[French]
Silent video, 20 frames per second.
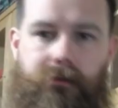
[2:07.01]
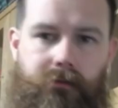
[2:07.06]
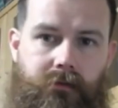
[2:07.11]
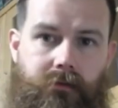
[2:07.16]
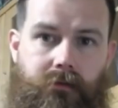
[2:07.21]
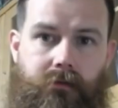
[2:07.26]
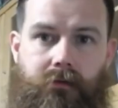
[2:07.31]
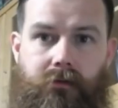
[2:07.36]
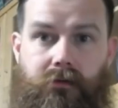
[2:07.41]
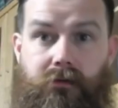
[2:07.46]

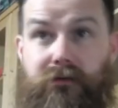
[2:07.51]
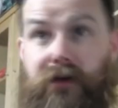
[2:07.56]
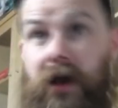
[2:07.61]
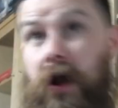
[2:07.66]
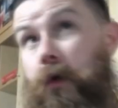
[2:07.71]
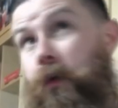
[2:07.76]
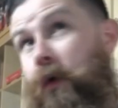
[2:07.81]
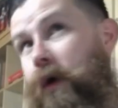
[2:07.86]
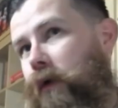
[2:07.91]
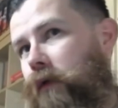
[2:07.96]
euh, vers
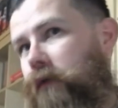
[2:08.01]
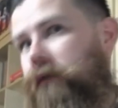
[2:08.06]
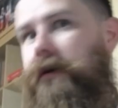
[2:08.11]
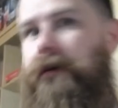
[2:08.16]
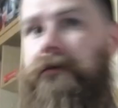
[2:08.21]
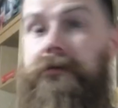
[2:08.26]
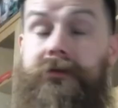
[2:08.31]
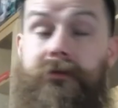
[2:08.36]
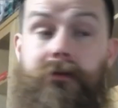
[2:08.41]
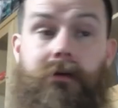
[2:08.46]
quoi on
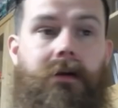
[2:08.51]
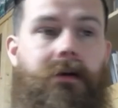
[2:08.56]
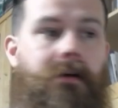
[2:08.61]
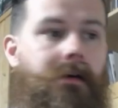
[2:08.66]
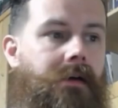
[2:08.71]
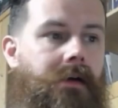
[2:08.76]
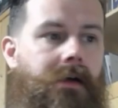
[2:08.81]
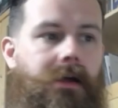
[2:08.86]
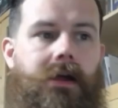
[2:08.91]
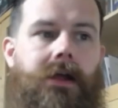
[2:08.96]
va, parce que
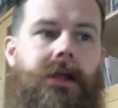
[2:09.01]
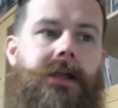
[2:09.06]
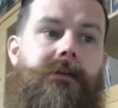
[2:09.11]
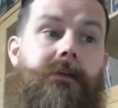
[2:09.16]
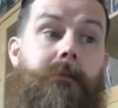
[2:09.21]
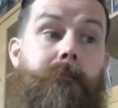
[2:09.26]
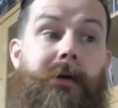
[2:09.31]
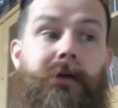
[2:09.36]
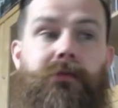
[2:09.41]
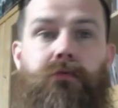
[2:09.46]
là, il n'y avait
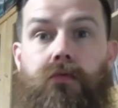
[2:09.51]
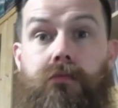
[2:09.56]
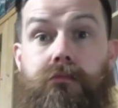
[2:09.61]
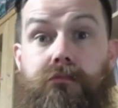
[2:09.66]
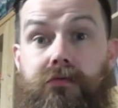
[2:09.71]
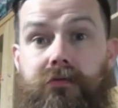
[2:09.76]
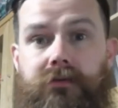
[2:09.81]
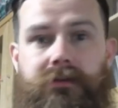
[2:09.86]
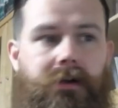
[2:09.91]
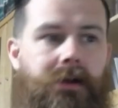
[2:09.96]
pas trop de
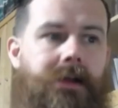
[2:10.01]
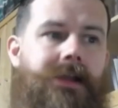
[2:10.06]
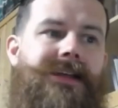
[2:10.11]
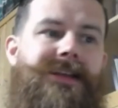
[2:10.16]
but.